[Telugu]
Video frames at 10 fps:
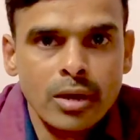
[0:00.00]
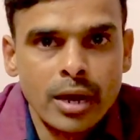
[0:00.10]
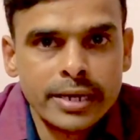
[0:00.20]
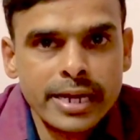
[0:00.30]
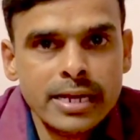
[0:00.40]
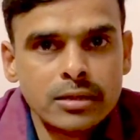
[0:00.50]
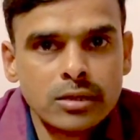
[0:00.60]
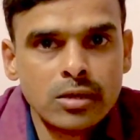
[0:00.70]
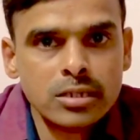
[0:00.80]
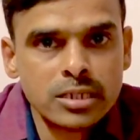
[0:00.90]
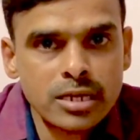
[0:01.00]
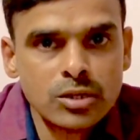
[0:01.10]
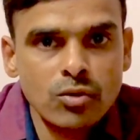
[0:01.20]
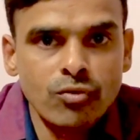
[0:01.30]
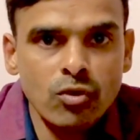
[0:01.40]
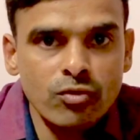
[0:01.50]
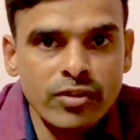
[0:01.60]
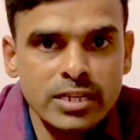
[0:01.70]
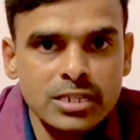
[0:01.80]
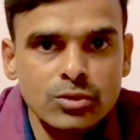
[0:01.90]
అంటే ఈ థర్డ్ స్టేజ్లో ఫోర్
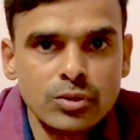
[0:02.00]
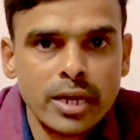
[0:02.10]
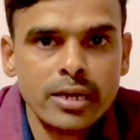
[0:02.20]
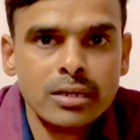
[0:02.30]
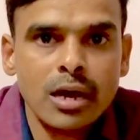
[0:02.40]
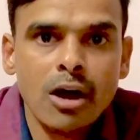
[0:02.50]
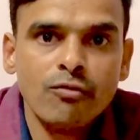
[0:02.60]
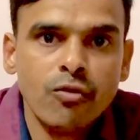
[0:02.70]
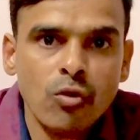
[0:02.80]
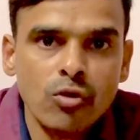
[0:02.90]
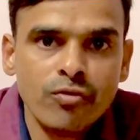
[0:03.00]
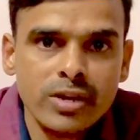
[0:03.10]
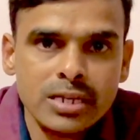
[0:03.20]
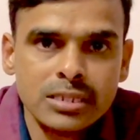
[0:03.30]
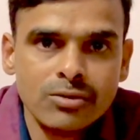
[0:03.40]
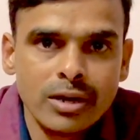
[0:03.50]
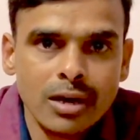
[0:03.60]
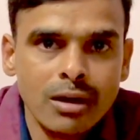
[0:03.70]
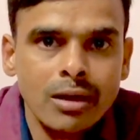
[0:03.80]
ఫేజెస్ ఉంటాయి కదా ఆ ఫోర్ ఫేజెస్ ద్వారా